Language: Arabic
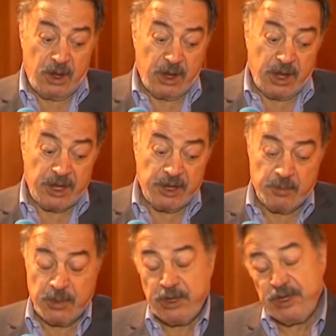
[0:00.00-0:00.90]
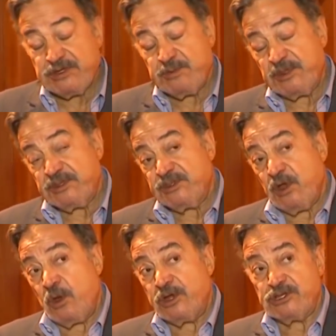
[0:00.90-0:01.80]
آه، جانب الناس ما
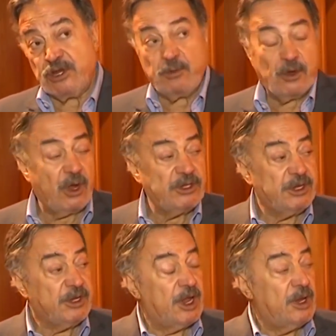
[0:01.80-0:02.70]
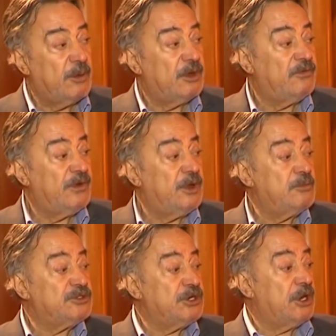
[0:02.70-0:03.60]
تتصورش لما الواحد يتكلم عن
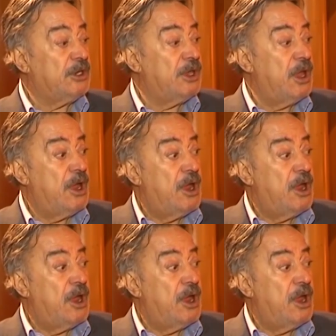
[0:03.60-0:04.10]
الفنان بالشكل ده